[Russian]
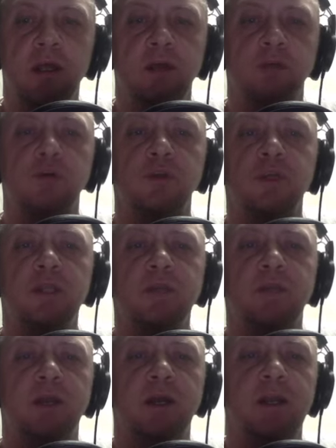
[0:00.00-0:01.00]
но уже
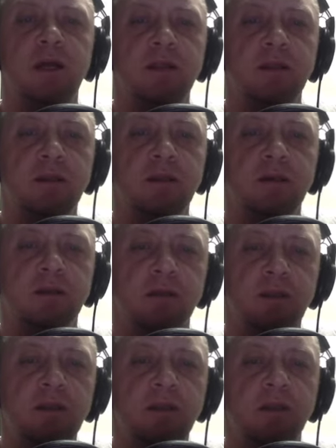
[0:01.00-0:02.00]
непроглядны
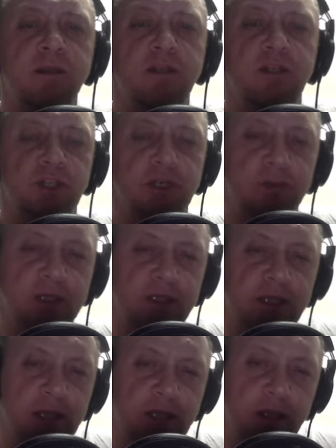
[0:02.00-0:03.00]
и неразличимы
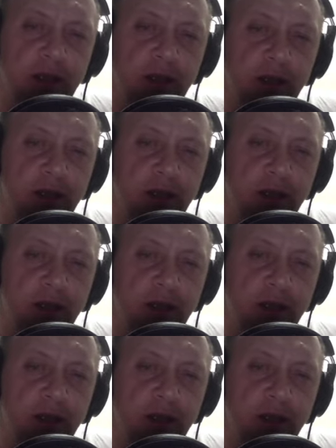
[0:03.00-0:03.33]
тени,